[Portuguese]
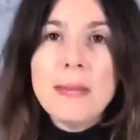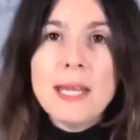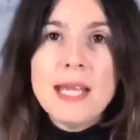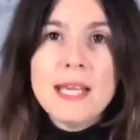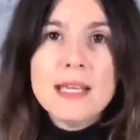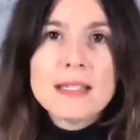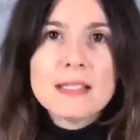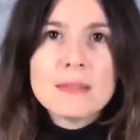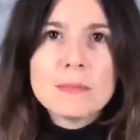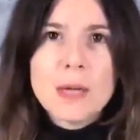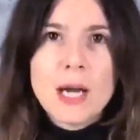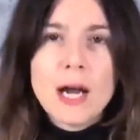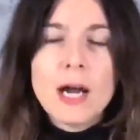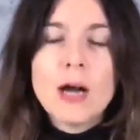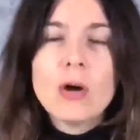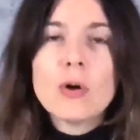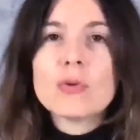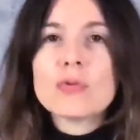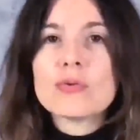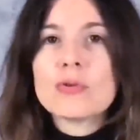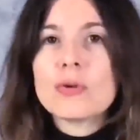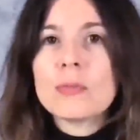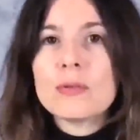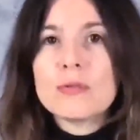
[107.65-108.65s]

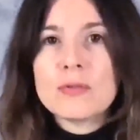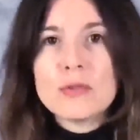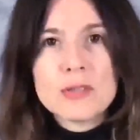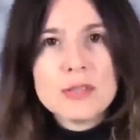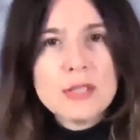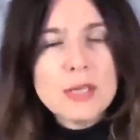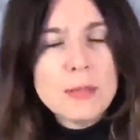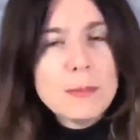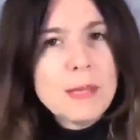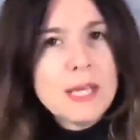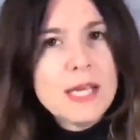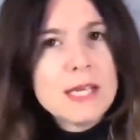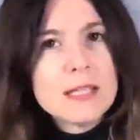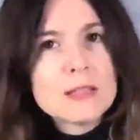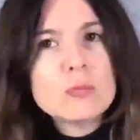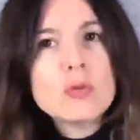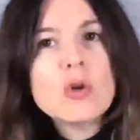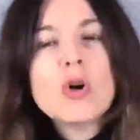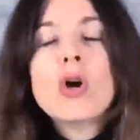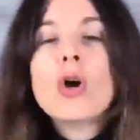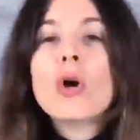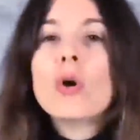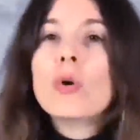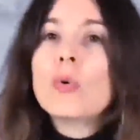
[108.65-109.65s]
mesma ou sobre você
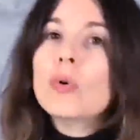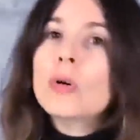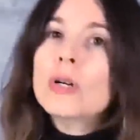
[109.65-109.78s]
mesmo